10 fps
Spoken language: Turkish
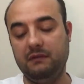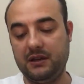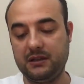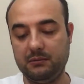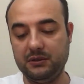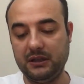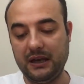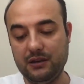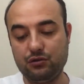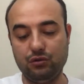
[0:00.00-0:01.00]
Ve kitabın
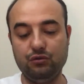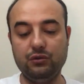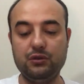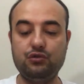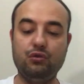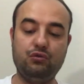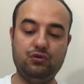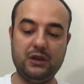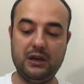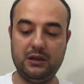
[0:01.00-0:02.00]
en sonunda çok
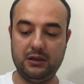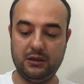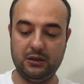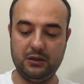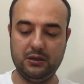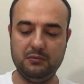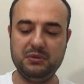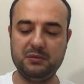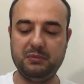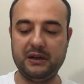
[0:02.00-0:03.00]
güzel e,
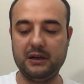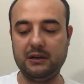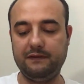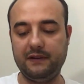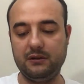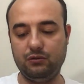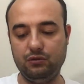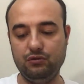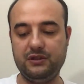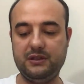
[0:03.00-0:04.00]
bir paragraf var.
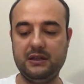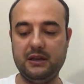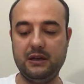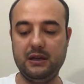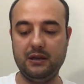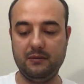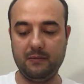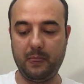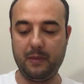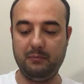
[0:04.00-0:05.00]
Onu sizlerle
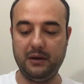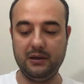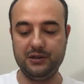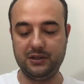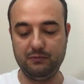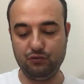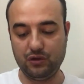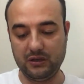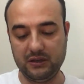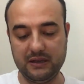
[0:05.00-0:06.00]
paylaşayım
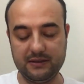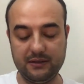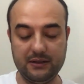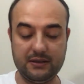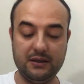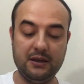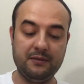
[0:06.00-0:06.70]
müsaade ederseniz.